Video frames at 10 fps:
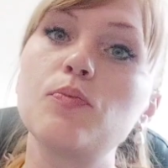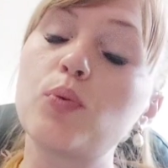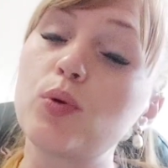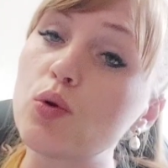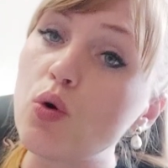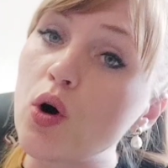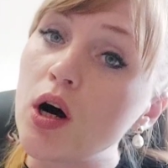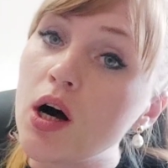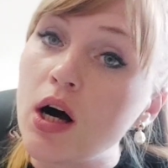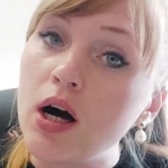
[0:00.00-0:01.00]

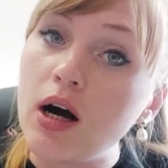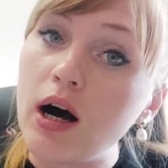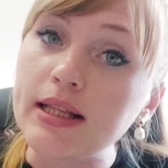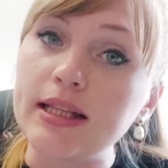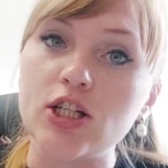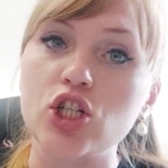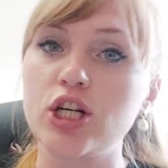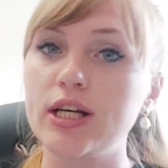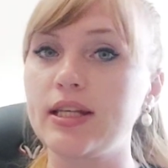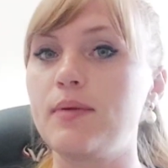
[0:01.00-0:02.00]
про
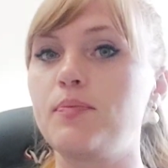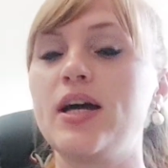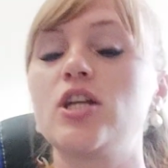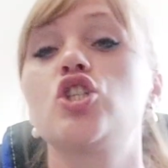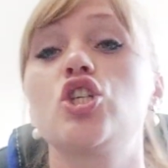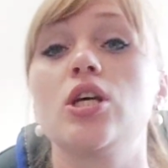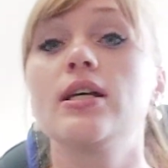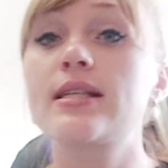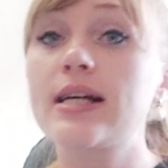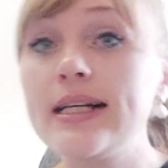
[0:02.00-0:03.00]
отношения, опять же,
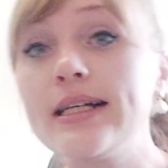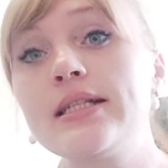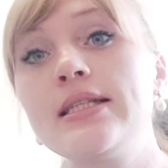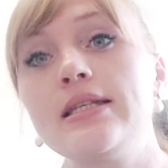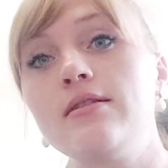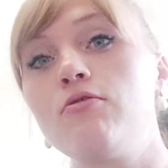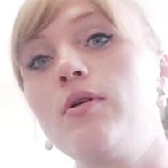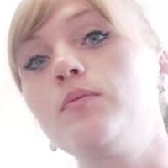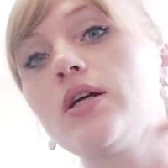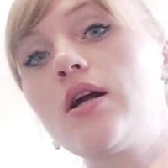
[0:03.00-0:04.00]
с
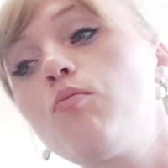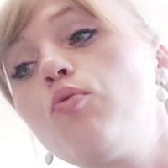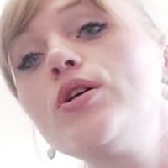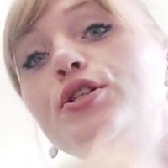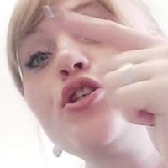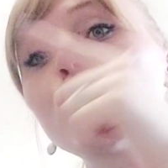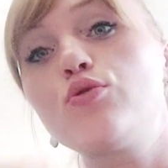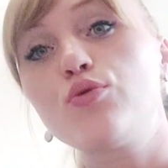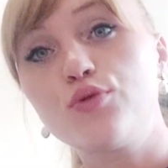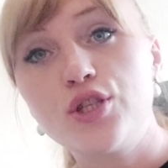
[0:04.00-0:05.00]
коллективом на работе, с
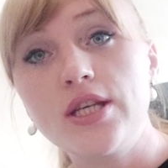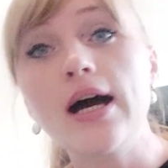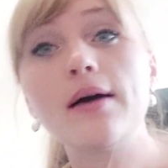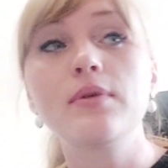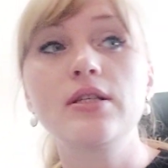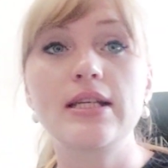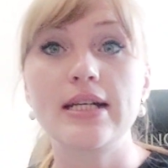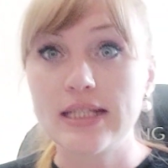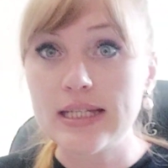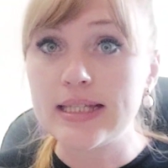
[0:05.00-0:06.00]
друзьями, с
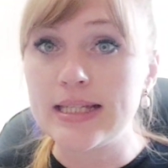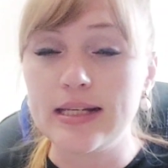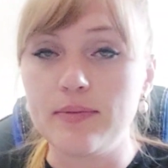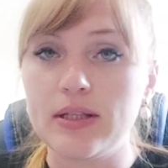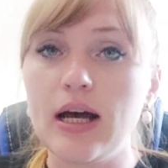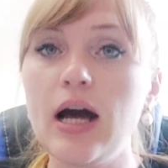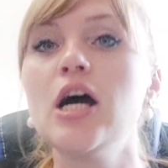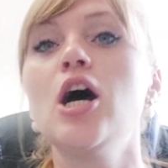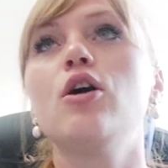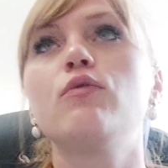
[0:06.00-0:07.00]
родителями, да,
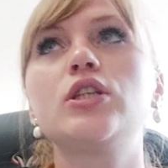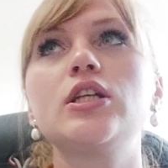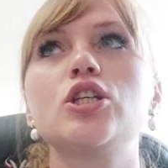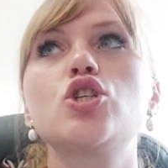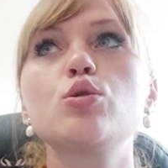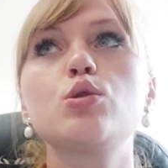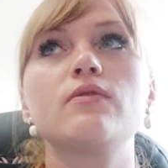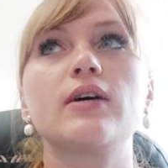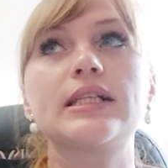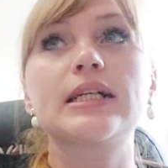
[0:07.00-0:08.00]
вот это
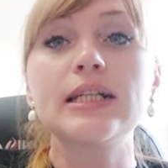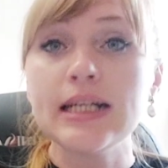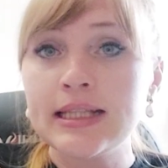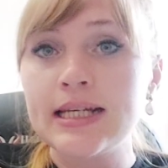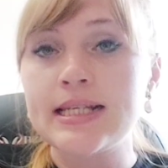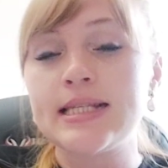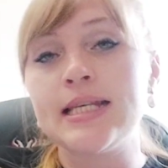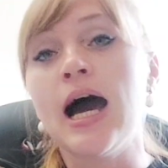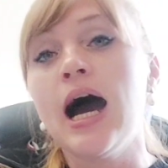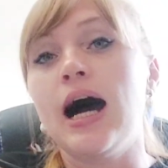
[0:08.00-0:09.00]
чувство
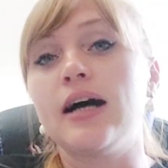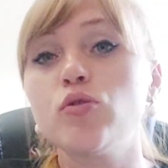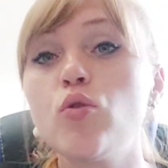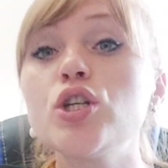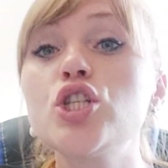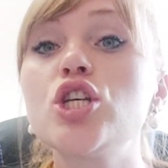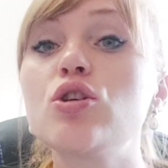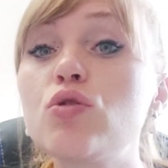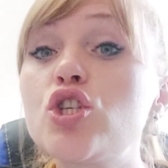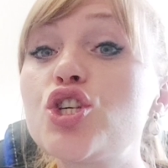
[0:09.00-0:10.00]
открытости, оно
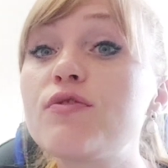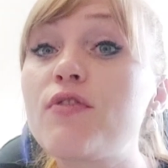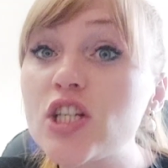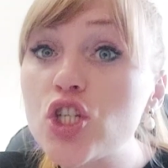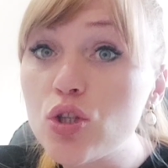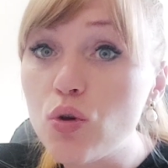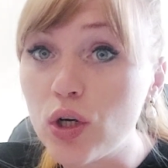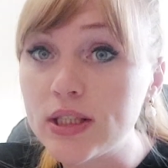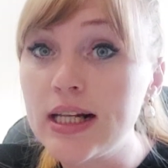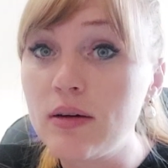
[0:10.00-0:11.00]
очень-очень
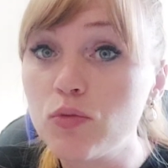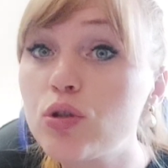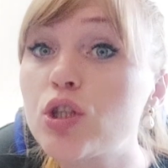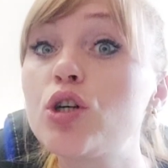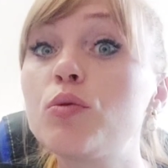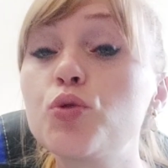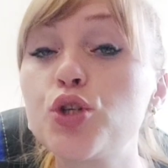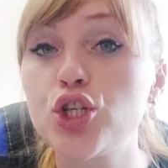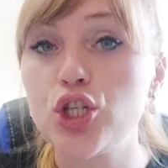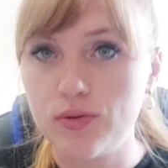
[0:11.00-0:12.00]
важно для многих
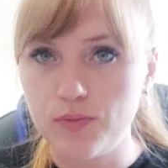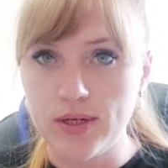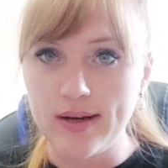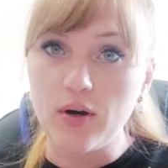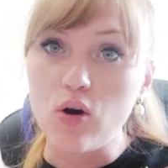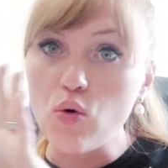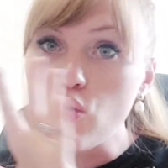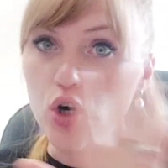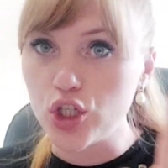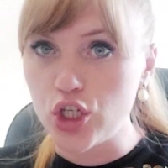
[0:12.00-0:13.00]
мужчин, прямо
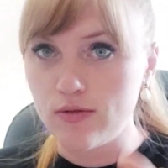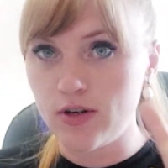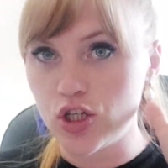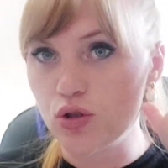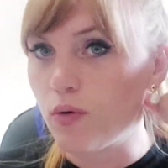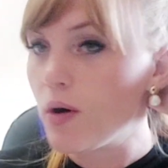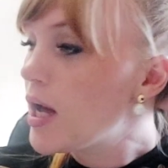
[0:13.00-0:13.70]
очень важно.